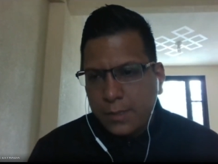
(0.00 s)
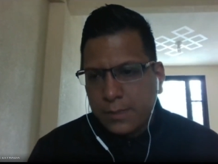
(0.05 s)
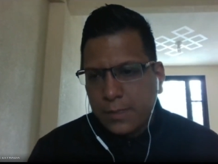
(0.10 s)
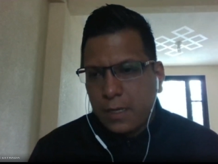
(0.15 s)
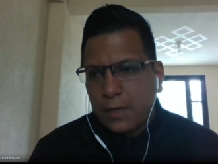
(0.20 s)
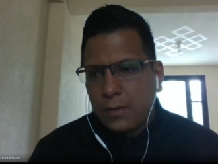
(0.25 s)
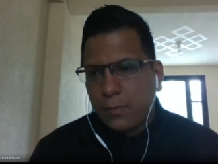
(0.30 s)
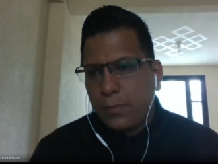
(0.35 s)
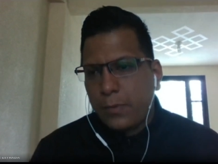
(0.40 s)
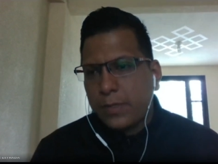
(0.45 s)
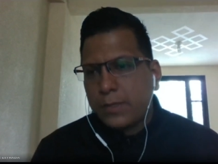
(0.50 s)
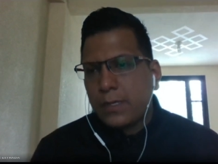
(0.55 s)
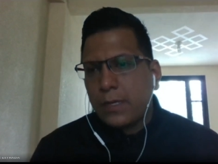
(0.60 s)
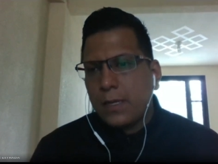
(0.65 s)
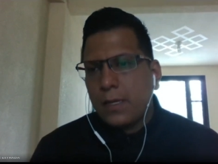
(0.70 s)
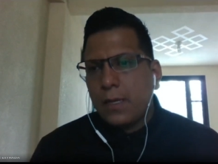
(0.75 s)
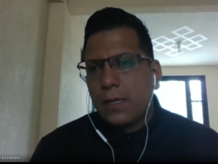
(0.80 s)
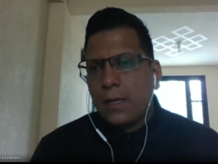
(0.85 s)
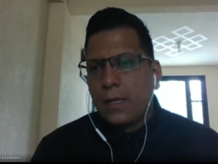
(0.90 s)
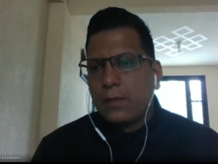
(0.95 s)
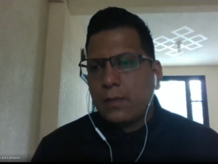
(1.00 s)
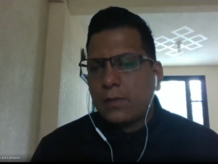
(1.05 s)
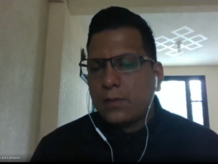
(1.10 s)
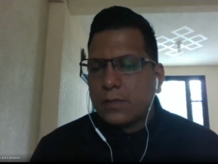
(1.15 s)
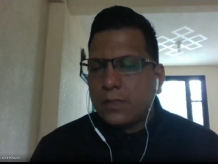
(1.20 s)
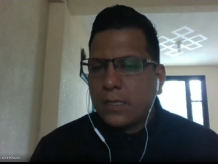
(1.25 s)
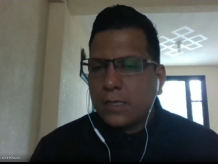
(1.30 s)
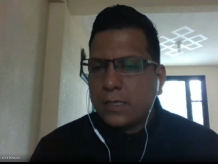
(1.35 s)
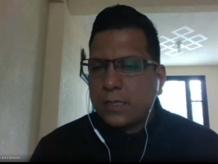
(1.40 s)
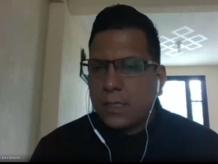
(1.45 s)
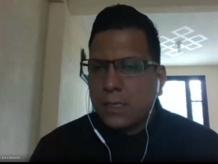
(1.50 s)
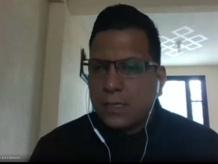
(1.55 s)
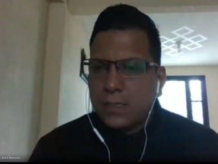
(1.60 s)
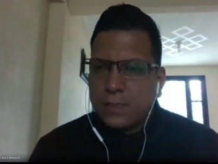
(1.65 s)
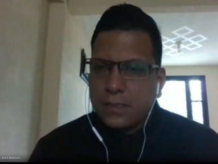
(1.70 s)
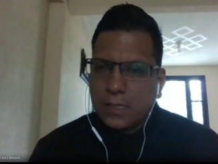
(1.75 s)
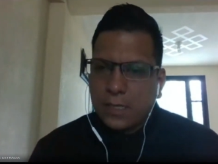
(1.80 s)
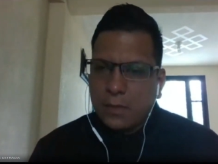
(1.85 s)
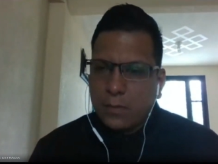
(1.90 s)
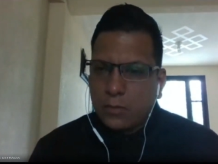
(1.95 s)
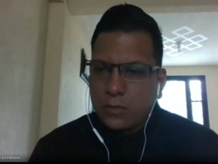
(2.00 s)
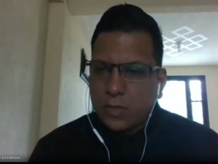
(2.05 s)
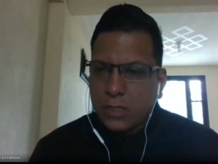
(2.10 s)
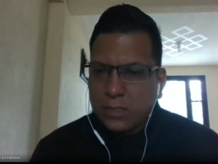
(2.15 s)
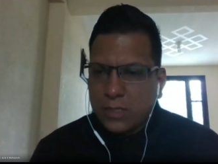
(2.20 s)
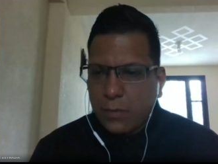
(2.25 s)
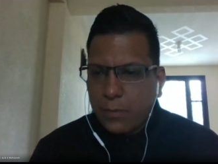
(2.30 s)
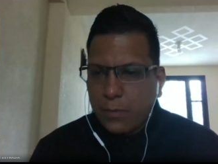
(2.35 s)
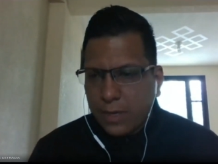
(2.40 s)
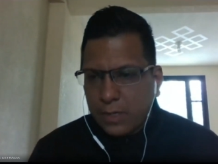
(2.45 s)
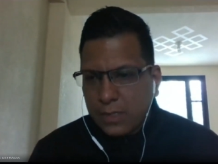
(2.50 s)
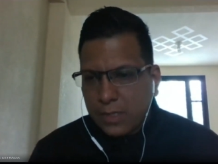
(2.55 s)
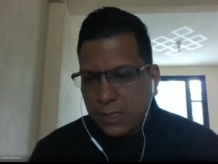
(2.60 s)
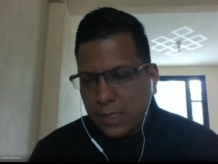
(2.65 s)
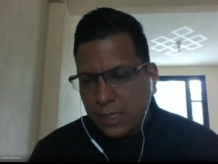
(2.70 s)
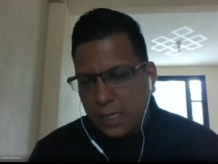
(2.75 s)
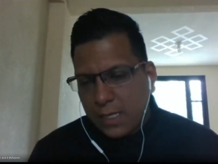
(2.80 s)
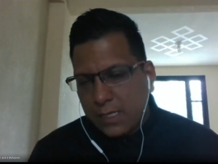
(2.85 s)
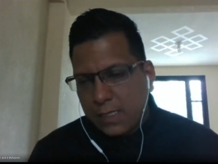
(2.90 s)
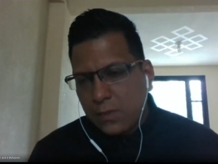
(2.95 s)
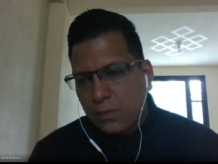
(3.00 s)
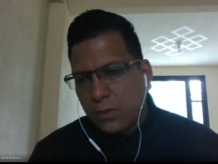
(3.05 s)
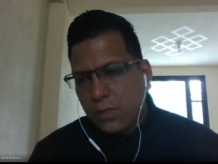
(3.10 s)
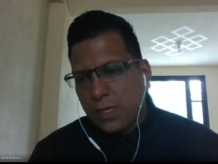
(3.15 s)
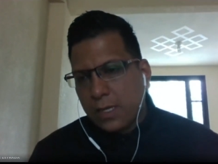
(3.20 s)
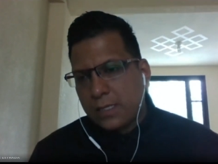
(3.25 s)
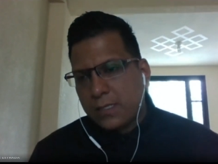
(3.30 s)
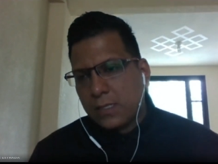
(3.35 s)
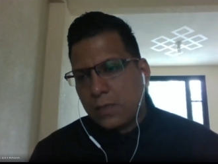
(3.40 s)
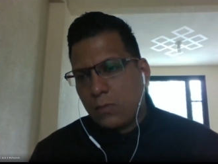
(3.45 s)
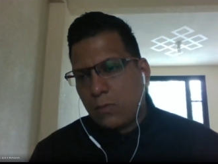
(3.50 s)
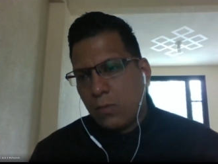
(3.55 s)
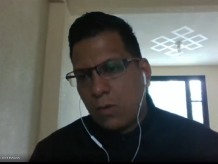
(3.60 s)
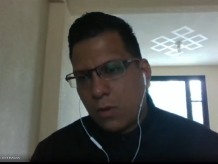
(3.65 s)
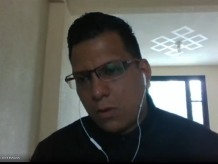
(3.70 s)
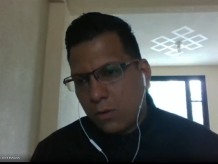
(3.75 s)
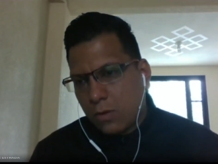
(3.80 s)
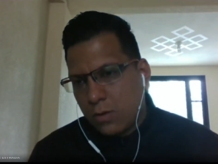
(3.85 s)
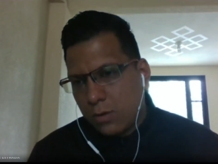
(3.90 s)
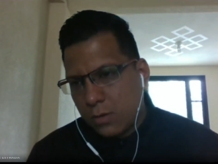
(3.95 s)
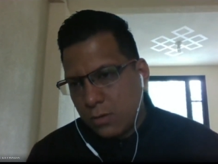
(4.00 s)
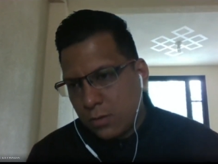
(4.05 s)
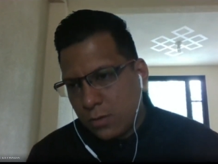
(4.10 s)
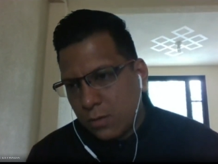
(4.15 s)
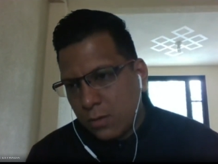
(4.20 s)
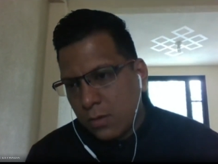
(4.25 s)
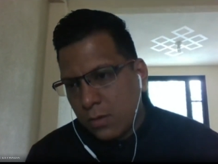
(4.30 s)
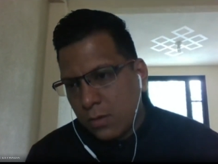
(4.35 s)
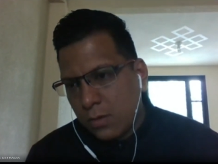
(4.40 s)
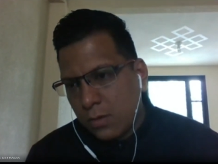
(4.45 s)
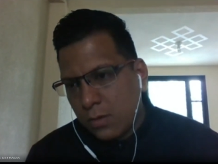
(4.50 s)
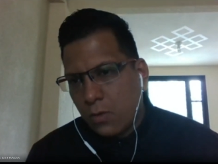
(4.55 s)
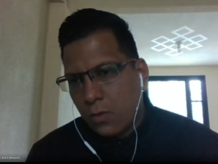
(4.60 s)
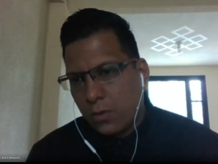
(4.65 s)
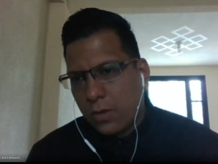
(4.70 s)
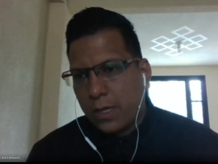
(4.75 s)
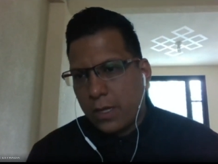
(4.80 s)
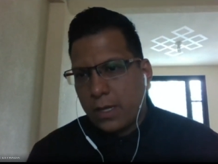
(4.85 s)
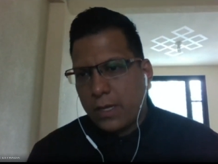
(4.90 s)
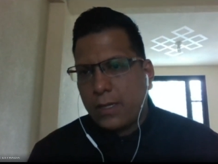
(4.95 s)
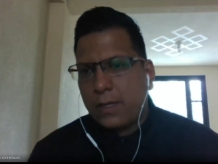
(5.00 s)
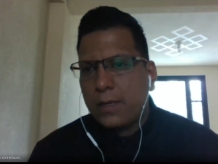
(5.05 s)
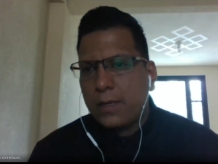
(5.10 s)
¿Sale pues? Entonces, seguimos esta parte que es lo que es el blog. Ok.